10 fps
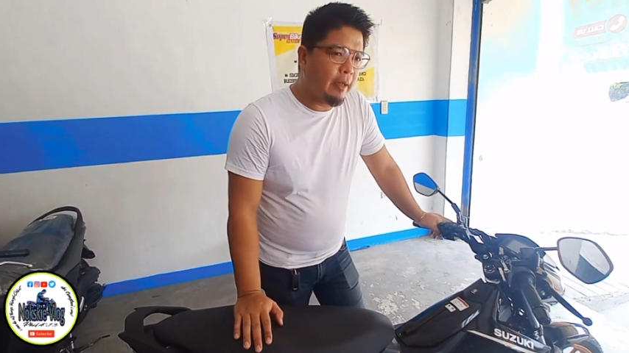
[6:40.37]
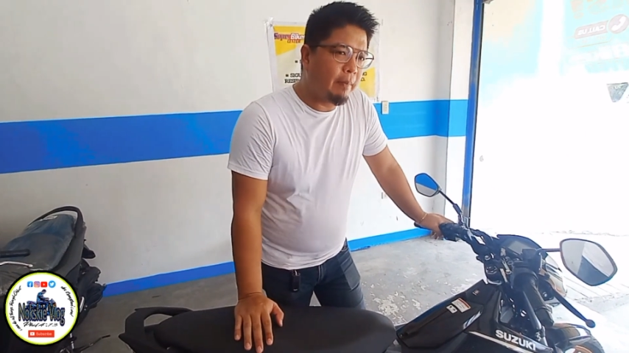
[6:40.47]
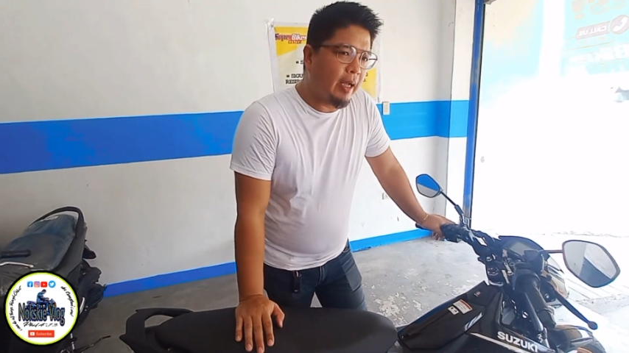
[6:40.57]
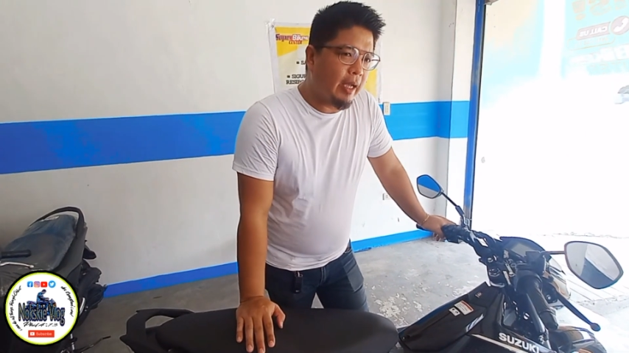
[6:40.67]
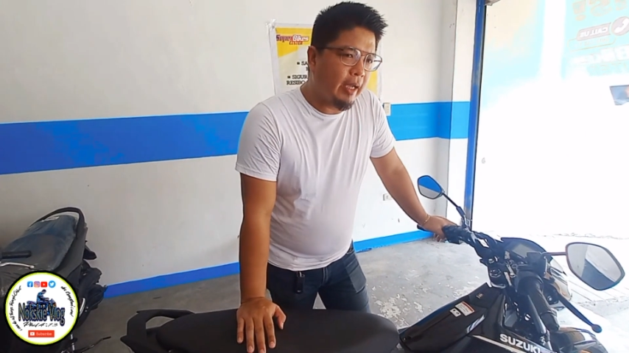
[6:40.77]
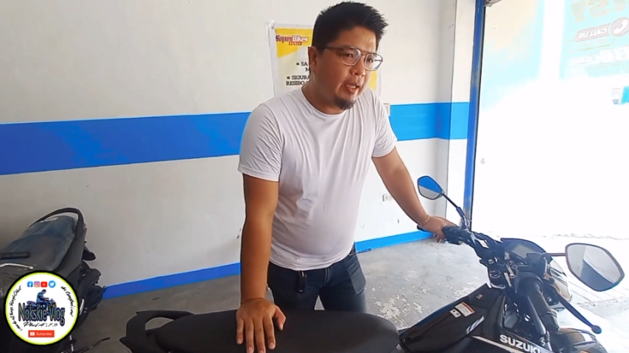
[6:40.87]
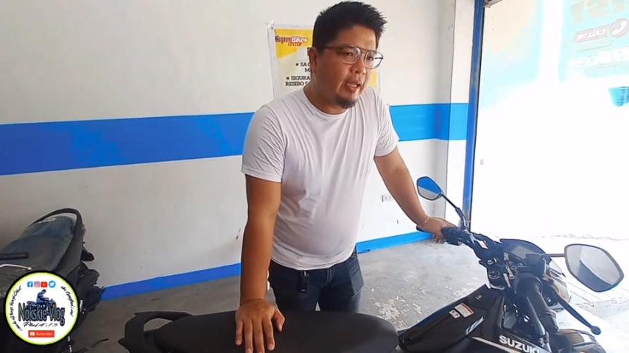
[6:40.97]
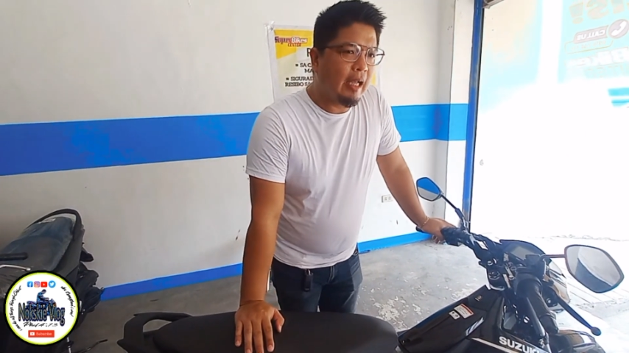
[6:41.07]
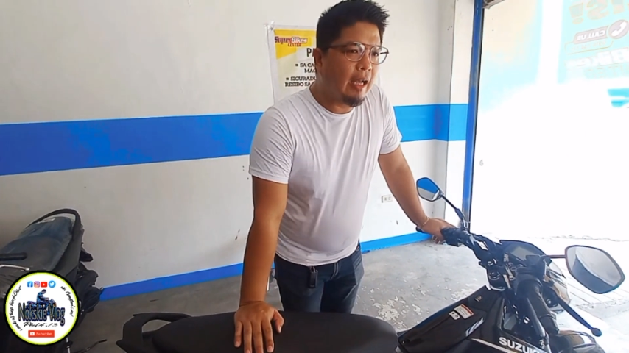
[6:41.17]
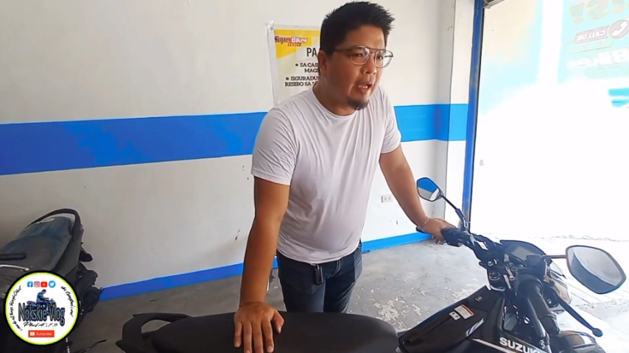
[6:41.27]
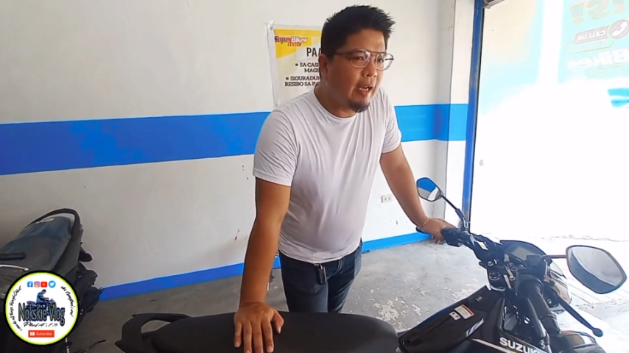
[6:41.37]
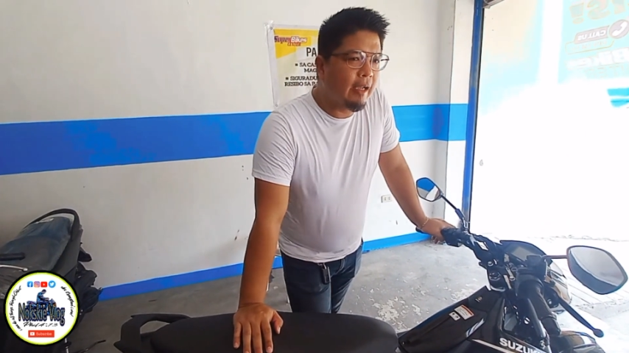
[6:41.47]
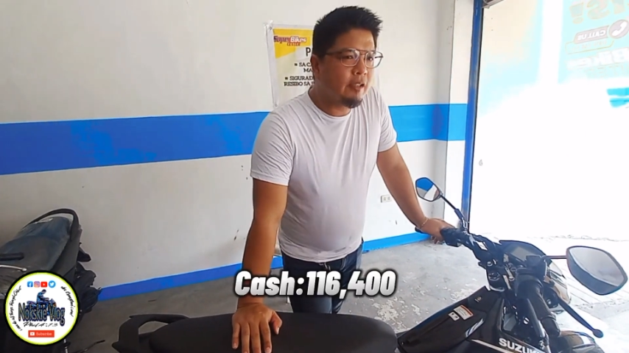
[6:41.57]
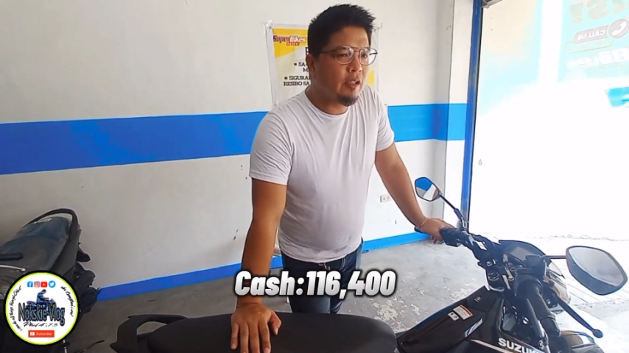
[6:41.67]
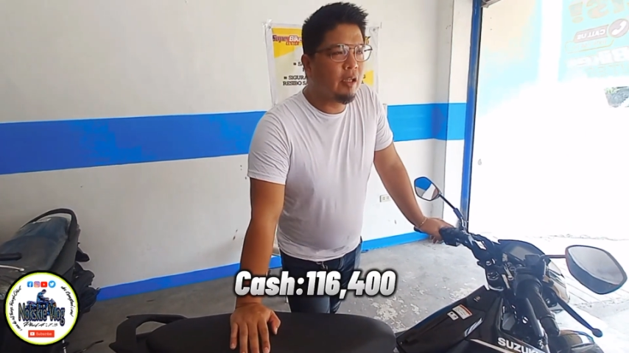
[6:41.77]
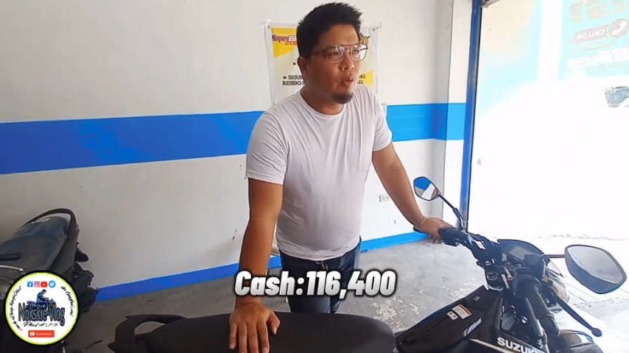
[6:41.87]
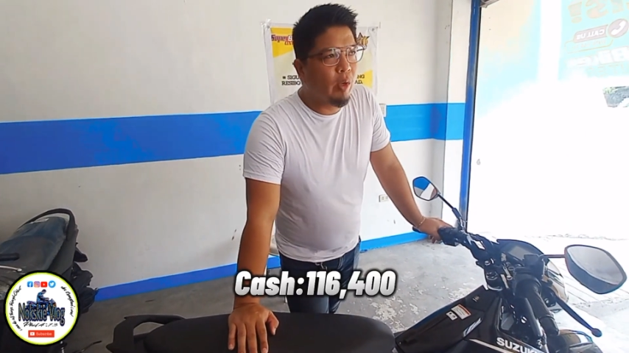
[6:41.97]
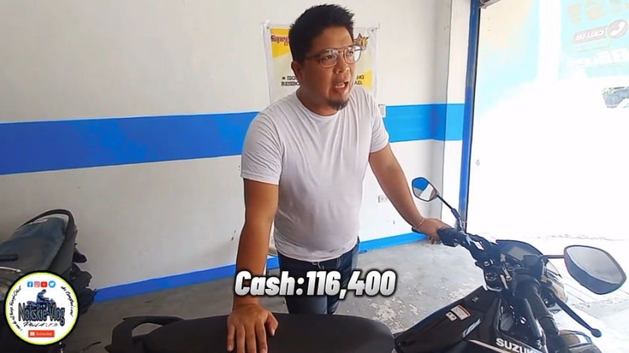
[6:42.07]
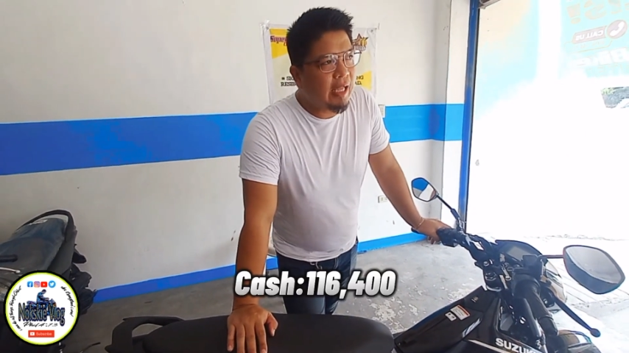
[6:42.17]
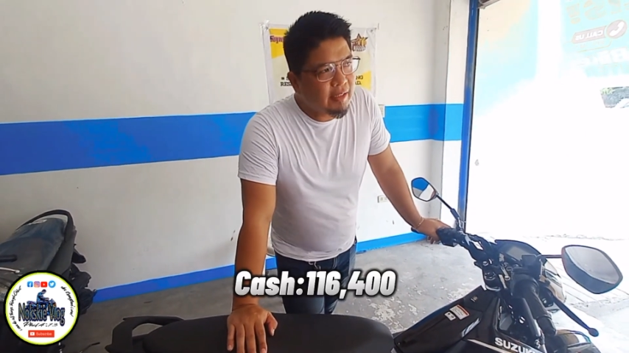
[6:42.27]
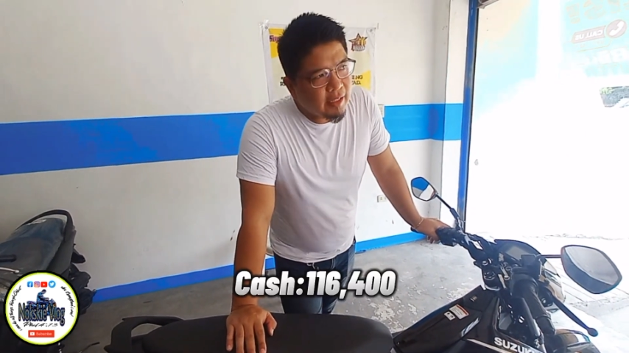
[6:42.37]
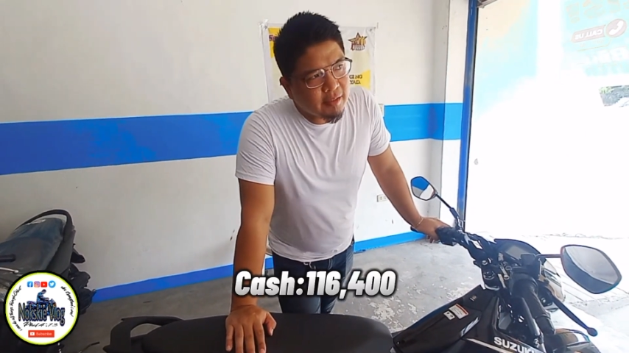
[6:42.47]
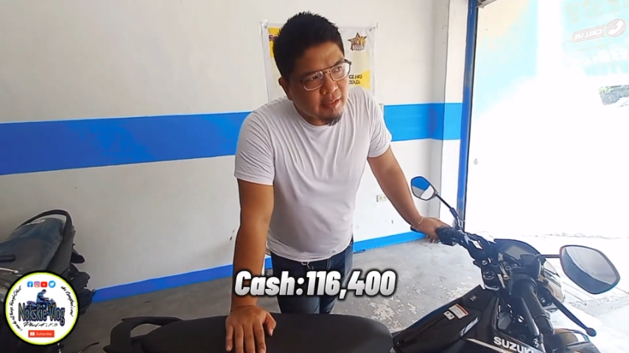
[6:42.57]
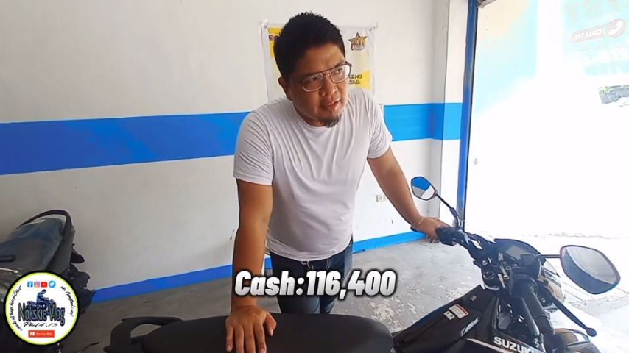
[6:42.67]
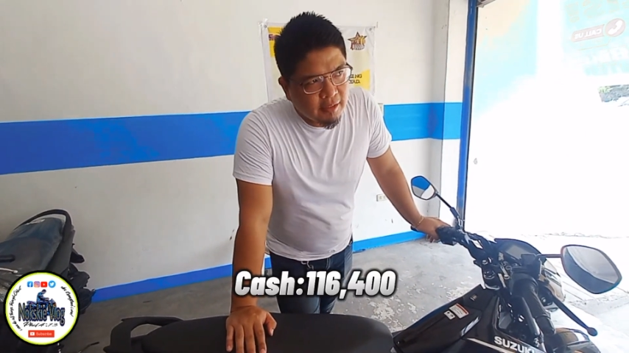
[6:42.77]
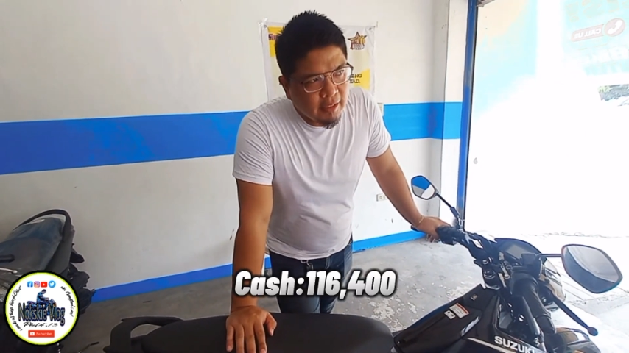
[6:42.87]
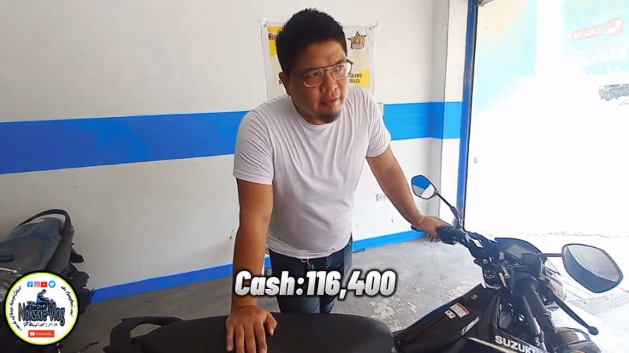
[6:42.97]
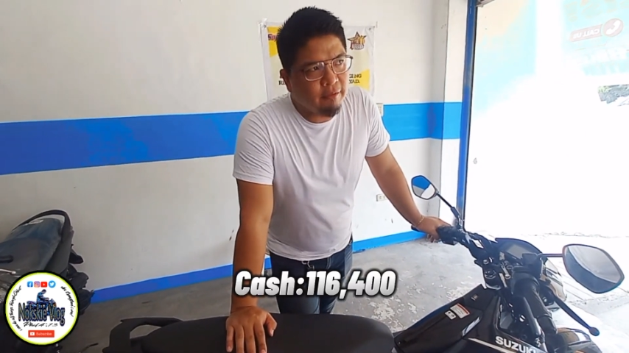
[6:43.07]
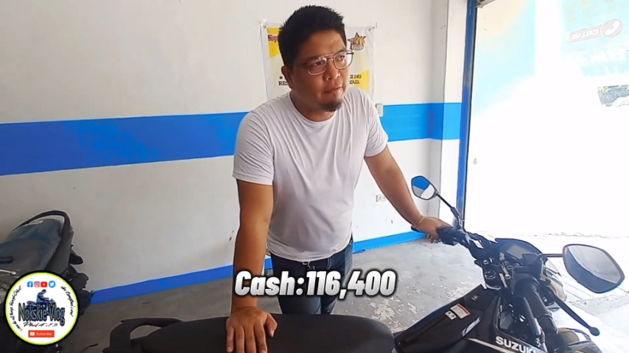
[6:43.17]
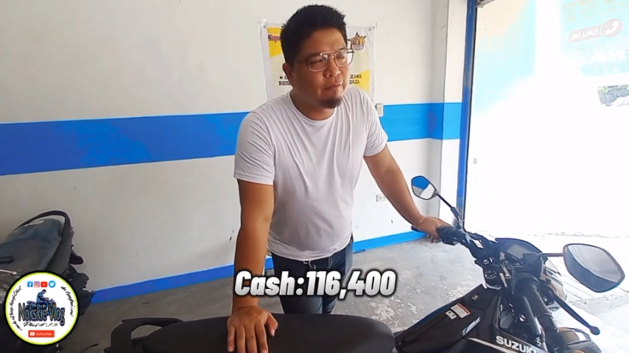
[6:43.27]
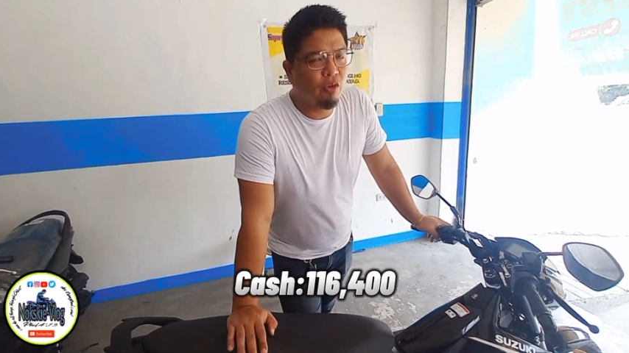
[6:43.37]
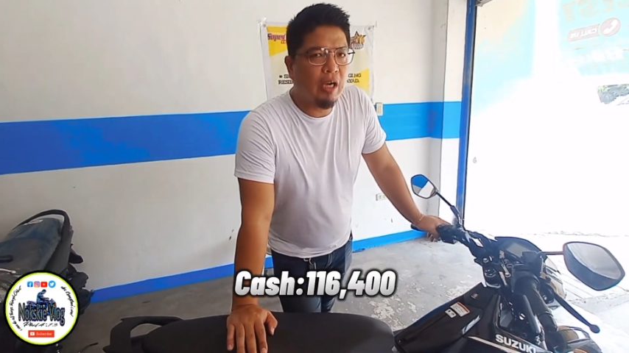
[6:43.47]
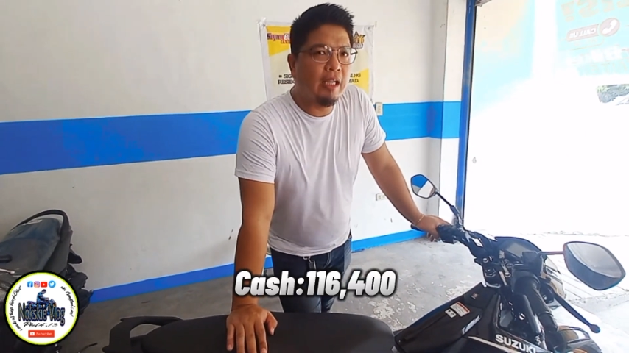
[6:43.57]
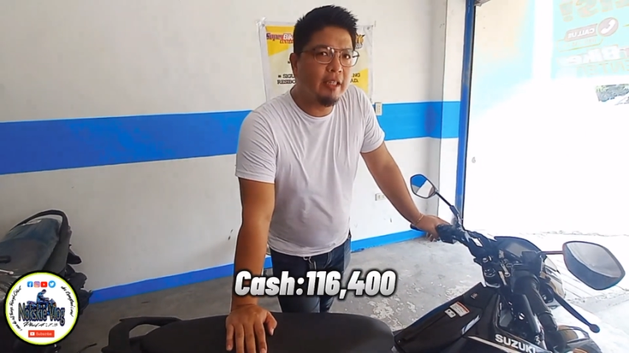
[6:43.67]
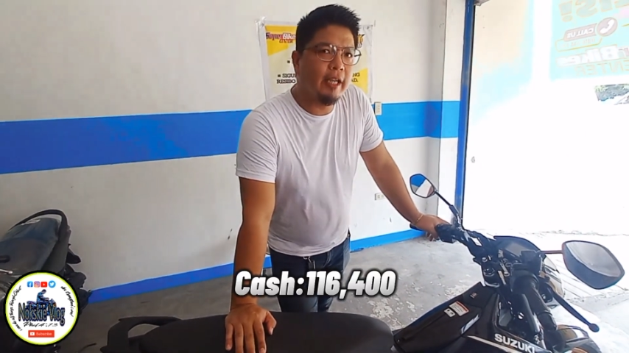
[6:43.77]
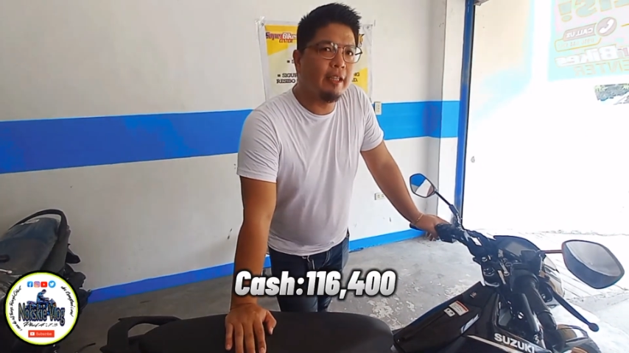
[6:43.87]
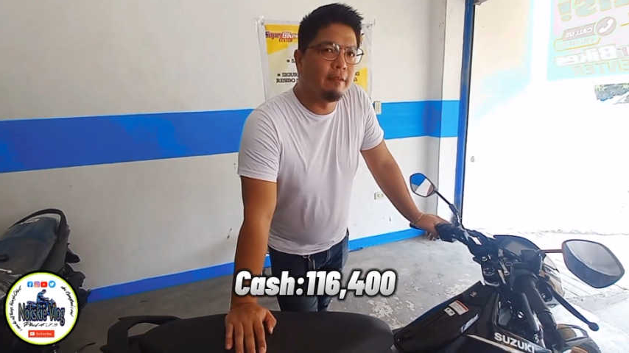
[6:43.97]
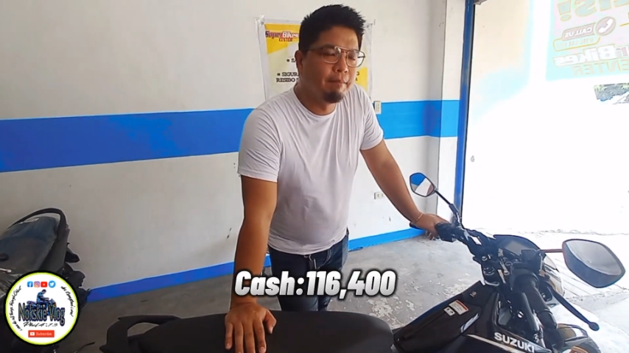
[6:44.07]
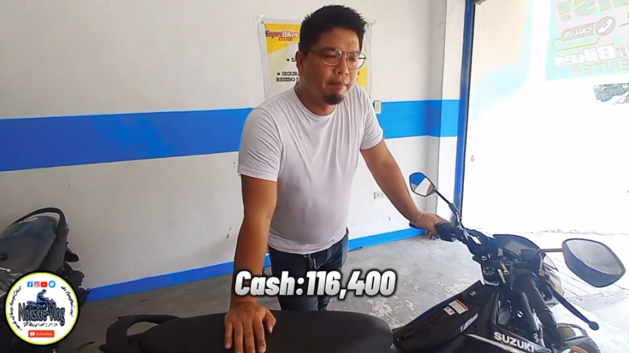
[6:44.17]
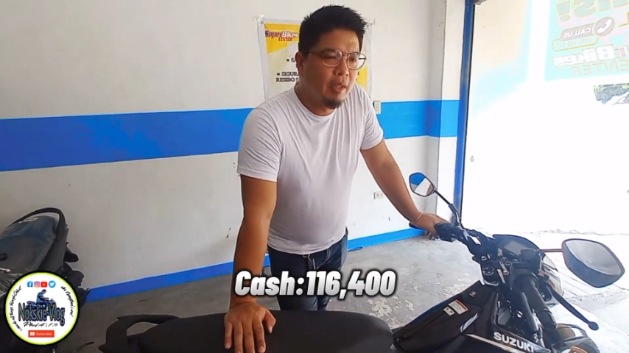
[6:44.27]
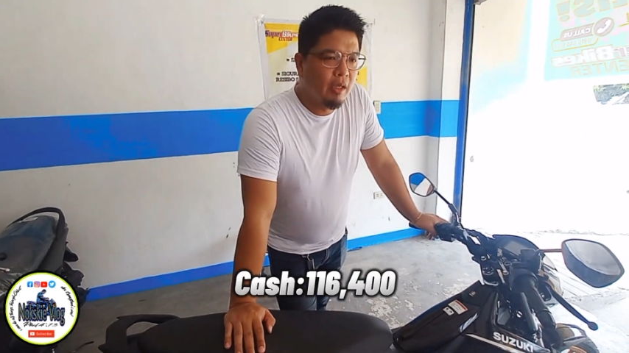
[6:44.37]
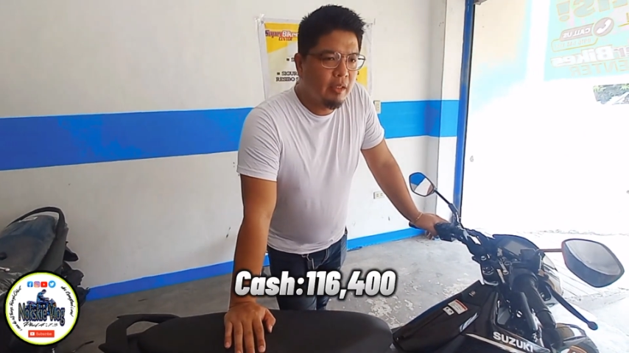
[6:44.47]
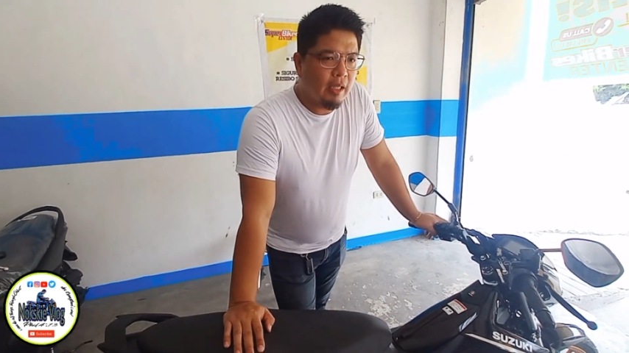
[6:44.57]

ay nagkakahalaga siya ng 116,400 hmm.